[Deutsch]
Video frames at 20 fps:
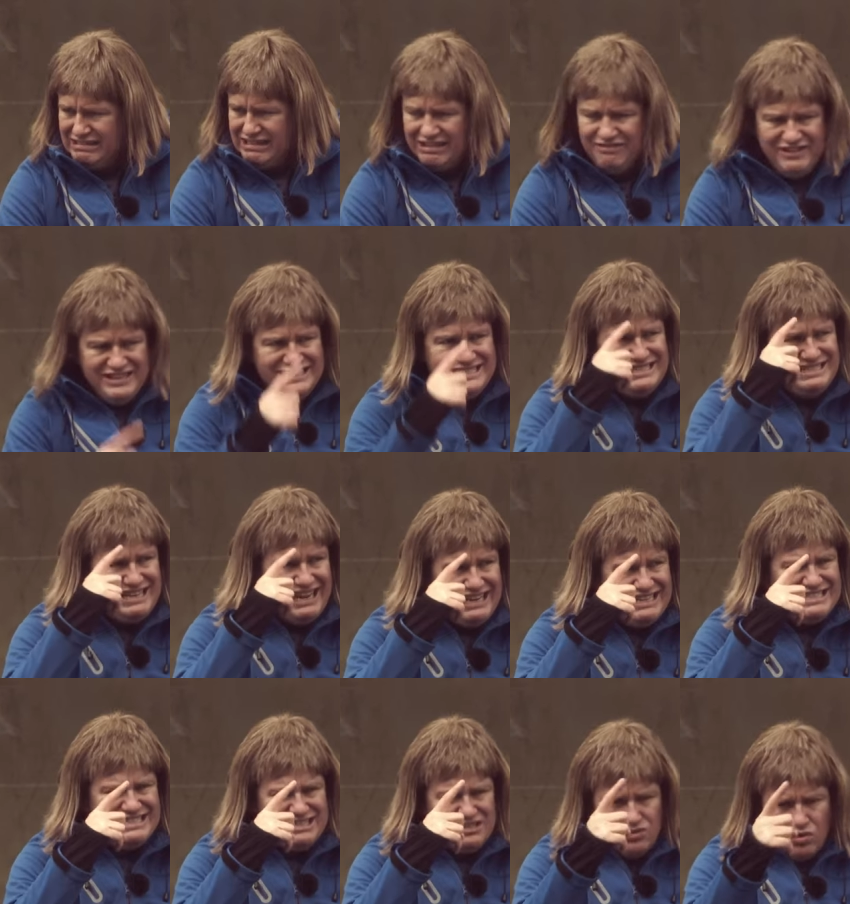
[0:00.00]
Gewinnst
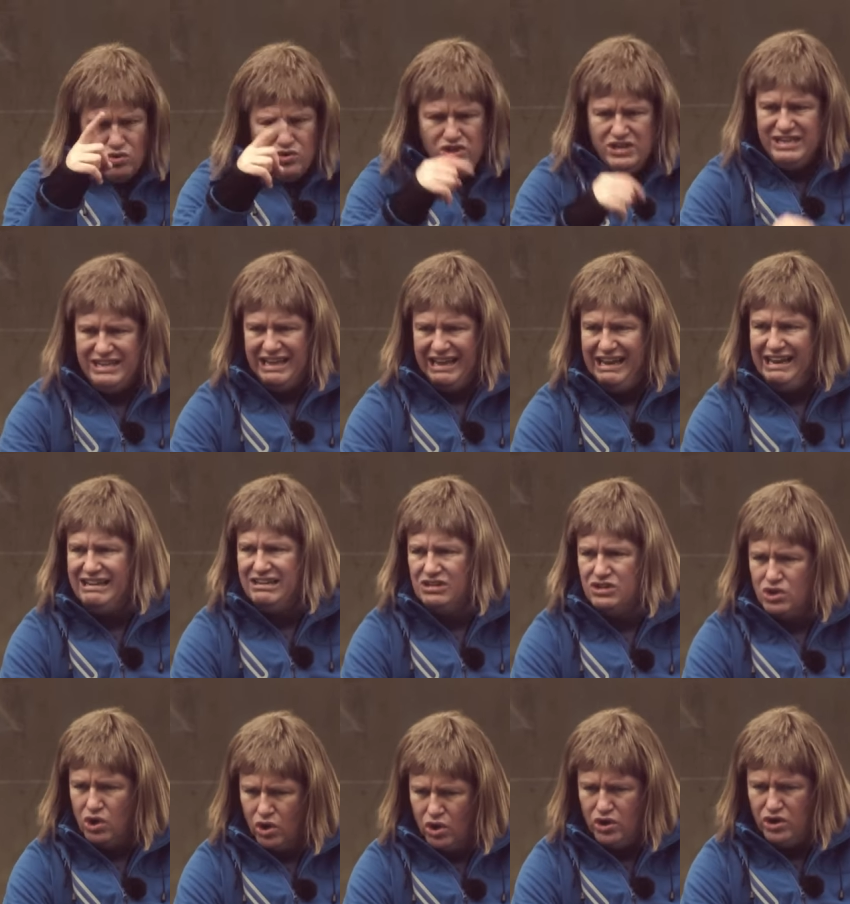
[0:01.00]
6-0 gegen
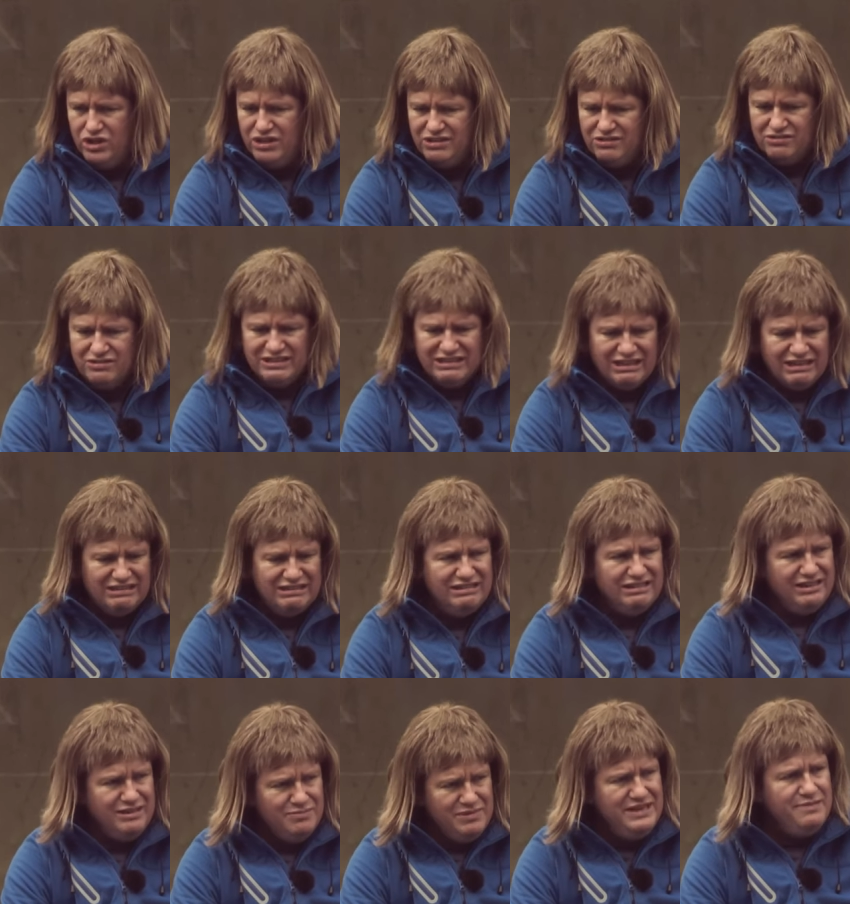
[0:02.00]
Köln und dann
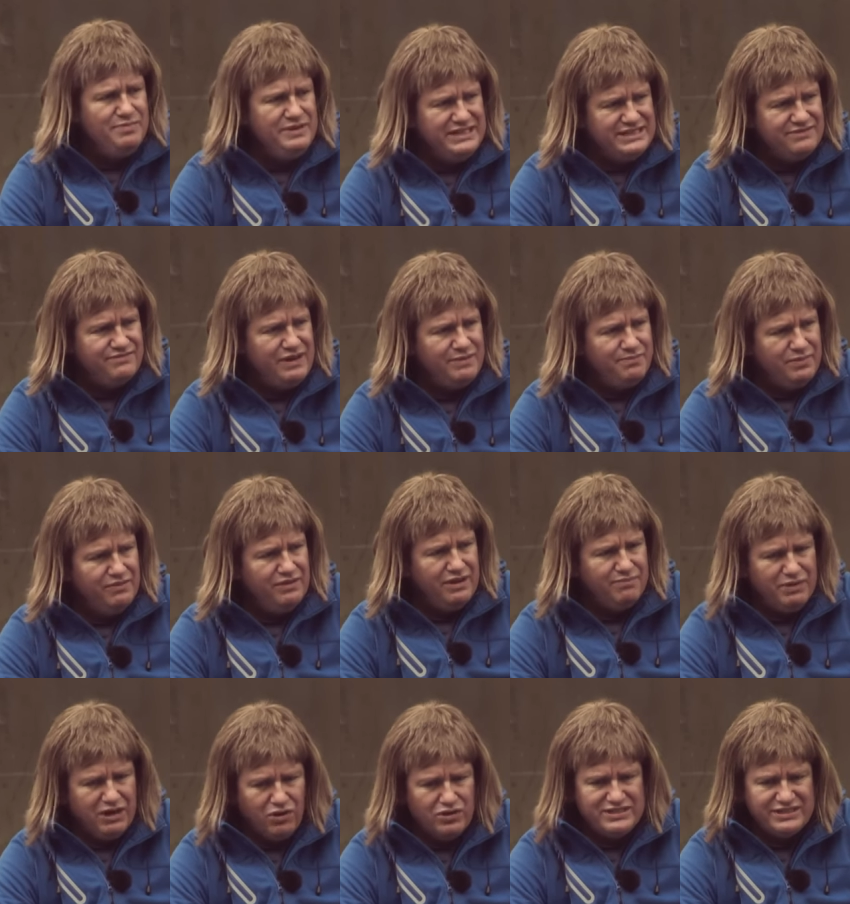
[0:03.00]
im
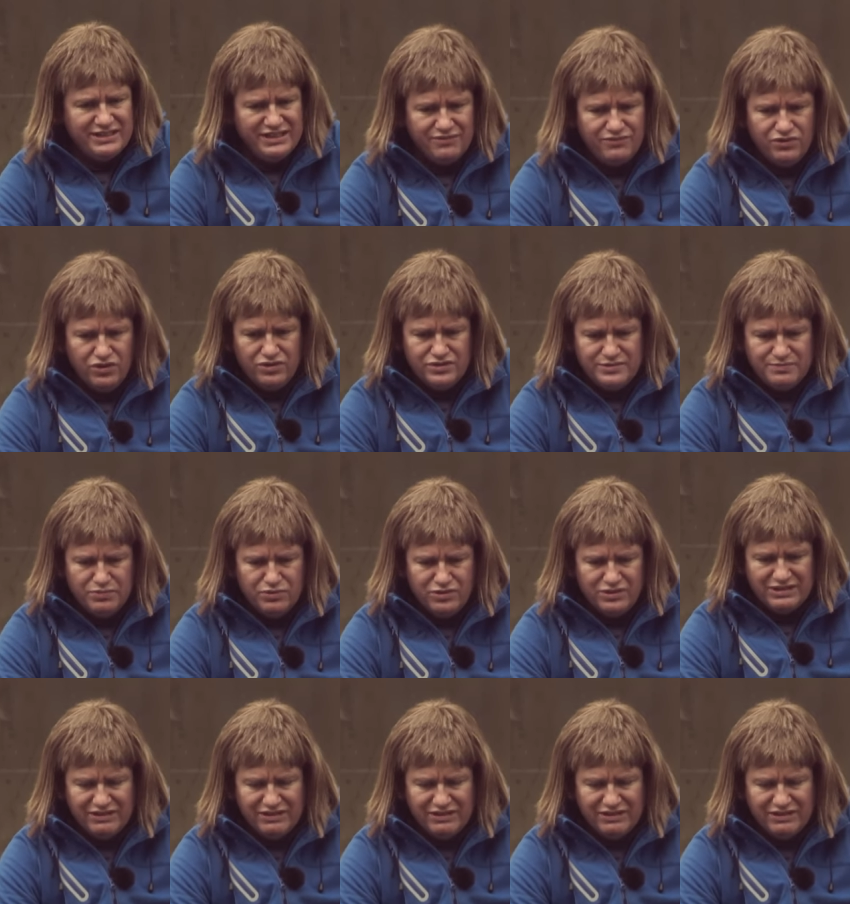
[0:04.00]
Lieblingswettbewerb raus gegen Wolfsburg.